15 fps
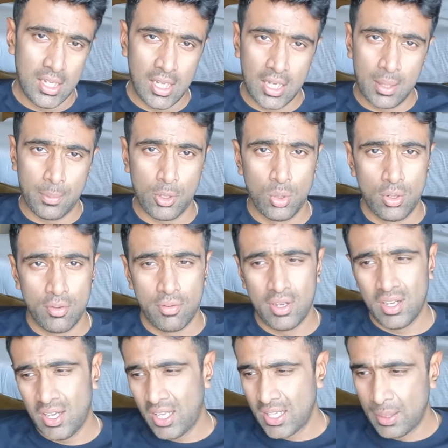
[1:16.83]
அதுக்கப்புறம் ஒரு
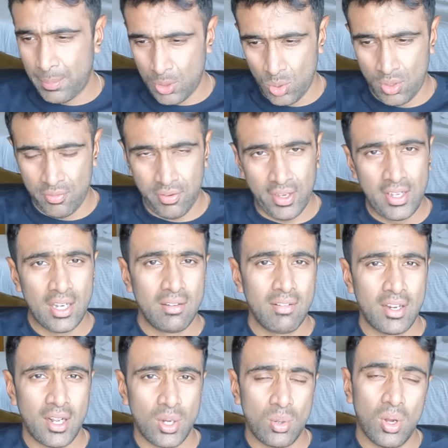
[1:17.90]
அதுக்கப்புறம் ஒரு ஃபைனல்
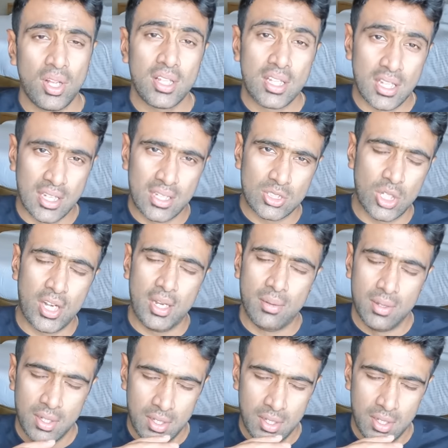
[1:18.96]
வேறு இருக்கும் அதுக்கு சாரி